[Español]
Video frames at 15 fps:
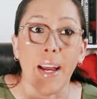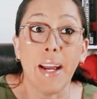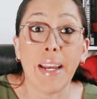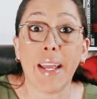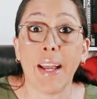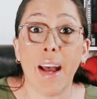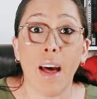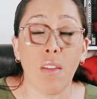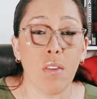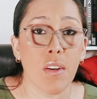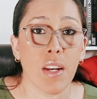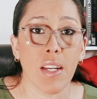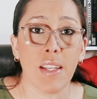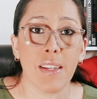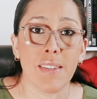agregado, en
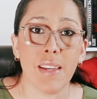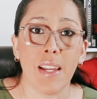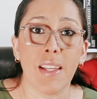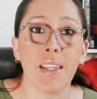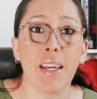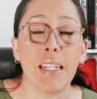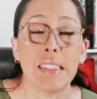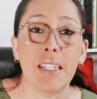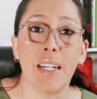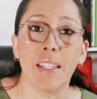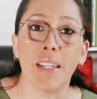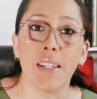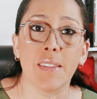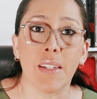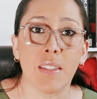realidad sale desde el
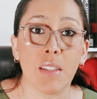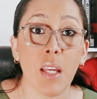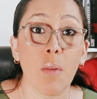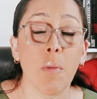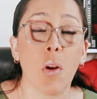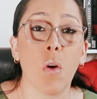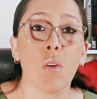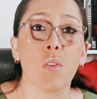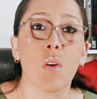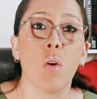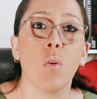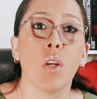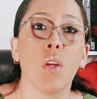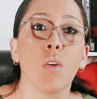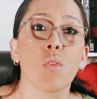30 de septiembre en los Estados
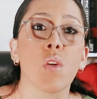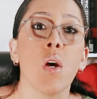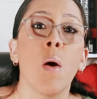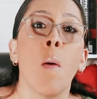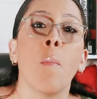Unidos.